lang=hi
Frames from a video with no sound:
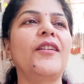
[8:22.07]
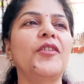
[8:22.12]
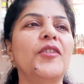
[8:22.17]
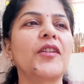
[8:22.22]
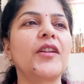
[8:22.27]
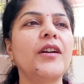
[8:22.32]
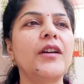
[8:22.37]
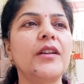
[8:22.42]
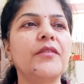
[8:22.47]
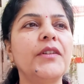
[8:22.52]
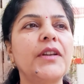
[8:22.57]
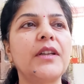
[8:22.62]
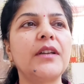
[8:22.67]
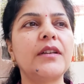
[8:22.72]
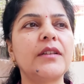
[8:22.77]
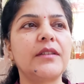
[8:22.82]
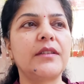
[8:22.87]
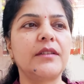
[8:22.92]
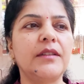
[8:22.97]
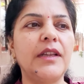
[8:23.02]
और खाना
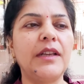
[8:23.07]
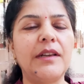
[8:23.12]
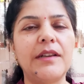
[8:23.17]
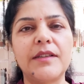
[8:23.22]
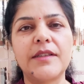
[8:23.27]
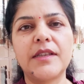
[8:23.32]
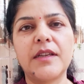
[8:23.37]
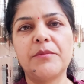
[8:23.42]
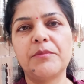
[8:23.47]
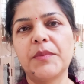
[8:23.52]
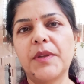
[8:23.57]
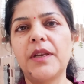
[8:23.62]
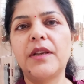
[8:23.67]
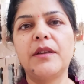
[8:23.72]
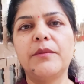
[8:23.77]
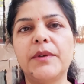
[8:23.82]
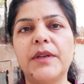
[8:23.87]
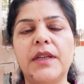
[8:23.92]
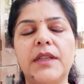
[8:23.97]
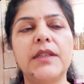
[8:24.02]
बना तलन साहब के
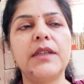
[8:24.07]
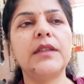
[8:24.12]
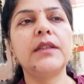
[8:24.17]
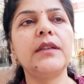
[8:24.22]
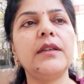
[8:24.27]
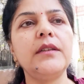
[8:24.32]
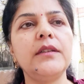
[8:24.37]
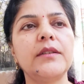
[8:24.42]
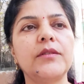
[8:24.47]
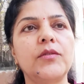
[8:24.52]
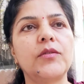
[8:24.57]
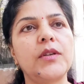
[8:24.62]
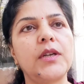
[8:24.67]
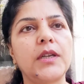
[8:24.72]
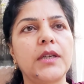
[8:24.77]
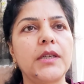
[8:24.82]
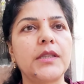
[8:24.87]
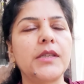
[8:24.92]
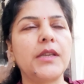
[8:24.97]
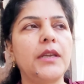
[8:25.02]
लिए बना दिया था तो
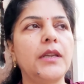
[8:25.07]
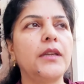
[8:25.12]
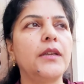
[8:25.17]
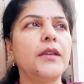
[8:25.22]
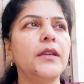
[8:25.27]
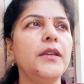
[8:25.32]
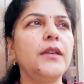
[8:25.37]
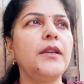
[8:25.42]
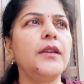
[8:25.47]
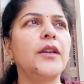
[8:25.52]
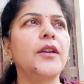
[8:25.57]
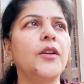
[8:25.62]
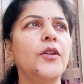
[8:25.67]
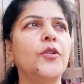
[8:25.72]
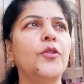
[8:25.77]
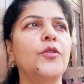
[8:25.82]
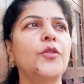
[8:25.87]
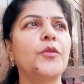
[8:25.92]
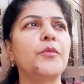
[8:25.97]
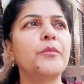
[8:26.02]
खा के चले गए
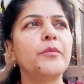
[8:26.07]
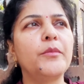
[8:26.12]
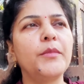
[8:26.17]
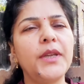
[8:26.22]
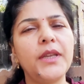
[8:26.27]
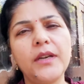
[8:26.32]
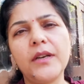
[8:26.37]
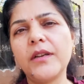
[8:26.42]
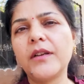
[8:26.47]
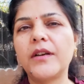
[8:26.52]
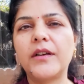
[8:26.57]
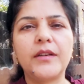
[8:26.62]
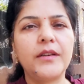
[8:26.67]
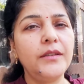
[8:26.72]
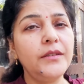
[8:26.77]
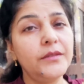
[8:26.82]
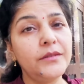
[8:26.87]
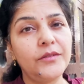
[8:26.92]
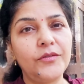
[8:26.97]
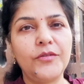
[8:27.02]
हैं और मेरा खाना
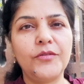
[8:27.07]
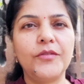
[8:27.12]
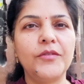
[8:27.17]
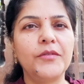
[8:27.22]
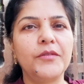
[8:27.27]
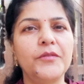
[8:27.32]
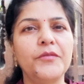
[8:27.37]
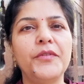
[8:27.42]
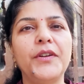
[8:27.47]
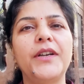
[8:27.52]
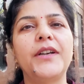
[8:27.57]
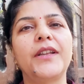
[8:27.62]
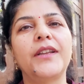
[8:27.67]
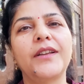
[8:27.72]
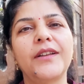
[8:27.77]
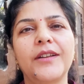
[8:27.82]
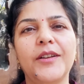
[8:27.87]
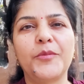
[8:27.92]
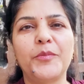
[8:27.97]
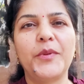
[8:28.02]
फ्रेंड
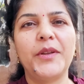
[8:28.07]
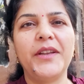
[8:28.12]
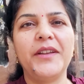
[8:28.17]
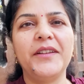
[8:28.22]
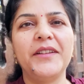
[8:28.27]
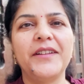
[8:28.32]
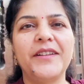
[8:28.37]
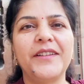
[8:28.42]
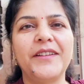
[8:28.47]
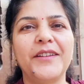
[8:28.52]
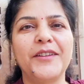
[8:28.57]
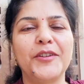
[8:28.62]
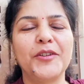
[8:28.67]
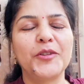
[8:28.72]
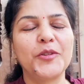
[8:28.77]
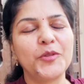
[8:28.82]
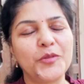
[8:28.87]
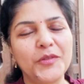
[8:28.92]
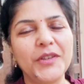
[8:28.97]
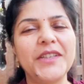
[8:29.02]
के घर पर है
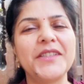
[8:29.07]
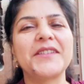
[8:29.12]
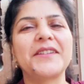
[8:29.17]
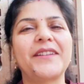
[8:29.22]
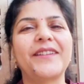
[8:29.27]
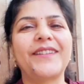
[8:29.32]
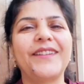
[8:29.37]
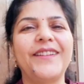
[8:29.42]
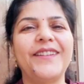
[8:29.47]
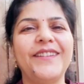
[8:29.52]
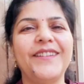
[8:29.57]
तो वहाँ चलती